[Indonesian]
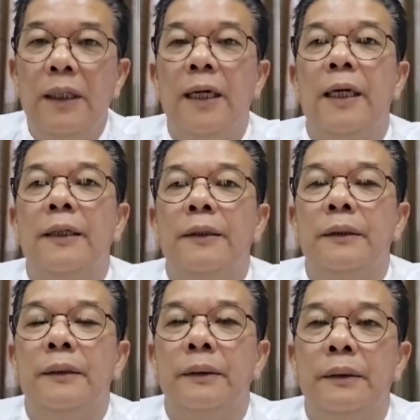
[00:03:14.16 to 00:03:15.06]

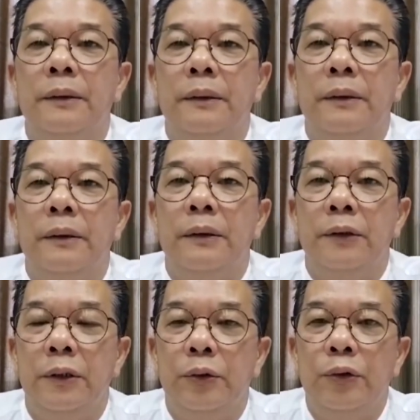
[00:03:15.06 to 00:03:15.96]
dan
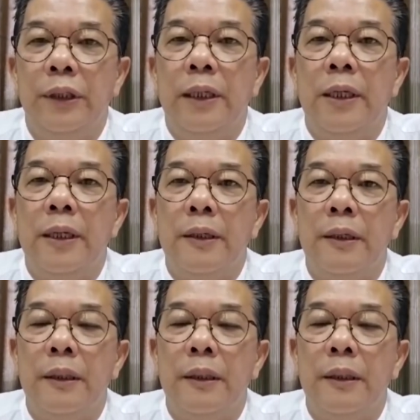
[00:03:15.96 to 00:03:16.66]
tentunya